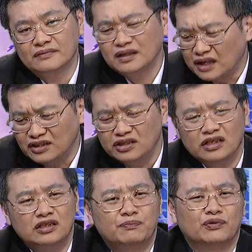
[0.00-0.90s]
你台积
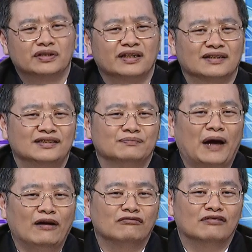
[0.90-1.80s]
电就不会剩下四
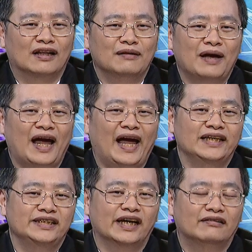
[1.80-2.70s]
百五啊，在那边哀
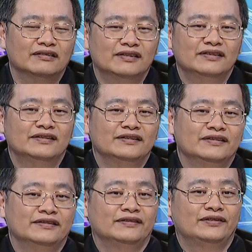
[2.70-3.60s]
哀叫，
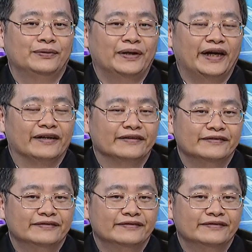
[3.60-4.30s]
对不对？